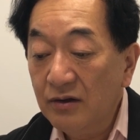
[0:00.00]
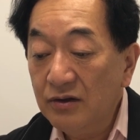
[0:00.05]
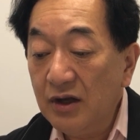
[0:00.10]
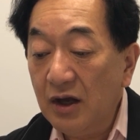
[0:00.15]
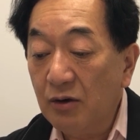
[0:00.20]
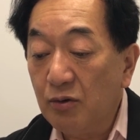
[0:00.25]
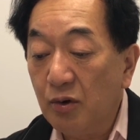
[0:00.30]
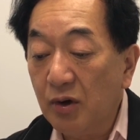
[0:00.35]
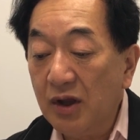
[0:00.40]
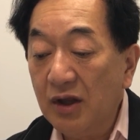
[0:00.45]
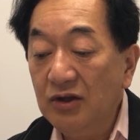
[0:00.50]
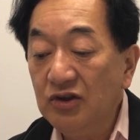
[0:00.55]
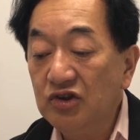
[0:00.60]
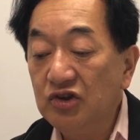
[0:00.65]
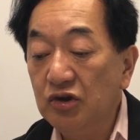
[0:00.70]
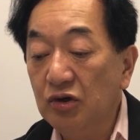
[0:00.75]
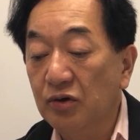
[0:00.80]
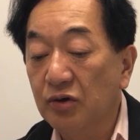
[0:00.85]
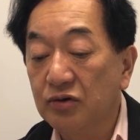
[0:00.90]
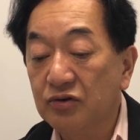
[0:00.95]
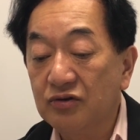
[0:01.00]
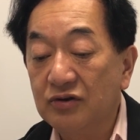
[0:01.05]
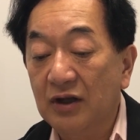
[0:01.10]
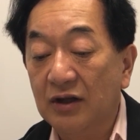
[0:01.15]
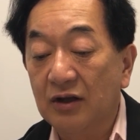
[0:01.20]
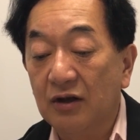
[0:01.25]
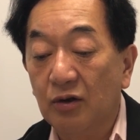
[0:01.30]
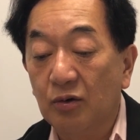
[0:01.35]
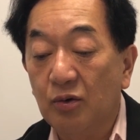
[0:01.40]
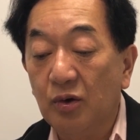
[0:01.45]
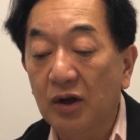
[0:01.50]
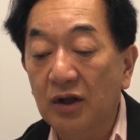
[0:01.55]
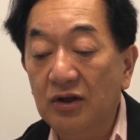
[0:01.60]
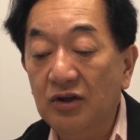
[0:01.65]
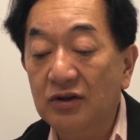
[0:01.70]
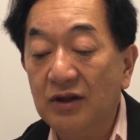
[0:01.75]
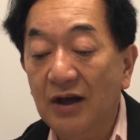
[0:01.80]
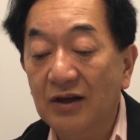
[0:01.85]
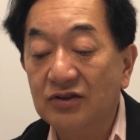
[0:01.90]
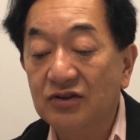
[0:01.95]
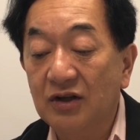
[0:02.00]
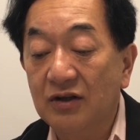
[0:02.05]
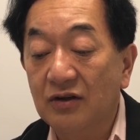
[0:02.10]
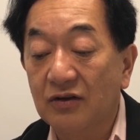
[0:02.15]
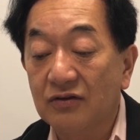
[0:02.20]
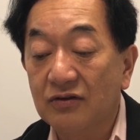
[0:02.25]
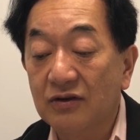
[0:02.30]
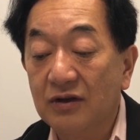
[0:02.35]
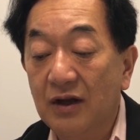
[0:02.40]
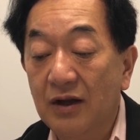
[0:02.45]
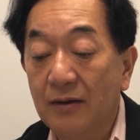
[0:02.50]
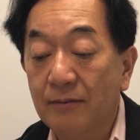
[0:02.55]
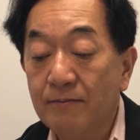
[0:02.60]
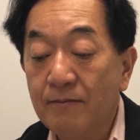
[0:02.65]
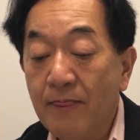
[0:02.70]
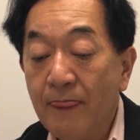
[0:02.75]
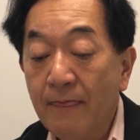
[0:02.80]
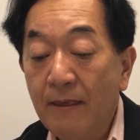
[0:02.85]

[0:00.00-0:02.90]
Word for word: でこれにしようって言ったんだけどこれに対してですね